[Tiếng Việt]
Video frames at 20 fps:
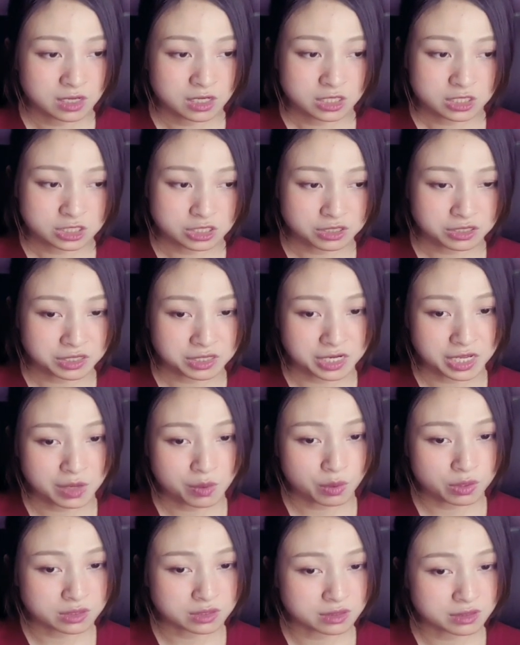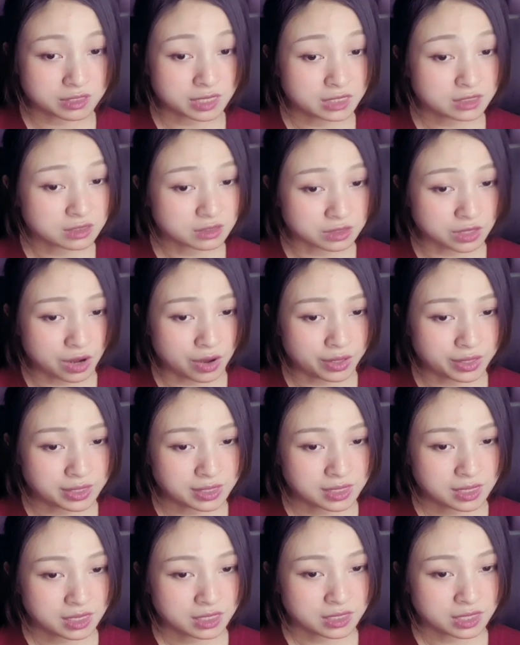trước khi đế quân tới đã từng nói
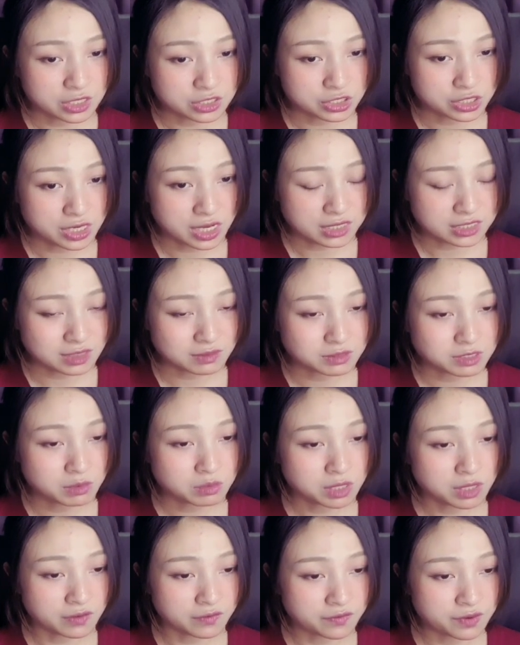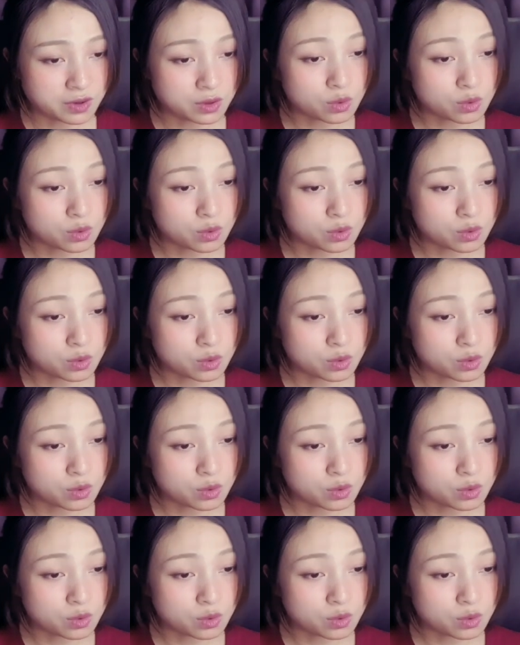để cho nàng chăm sóc thần vương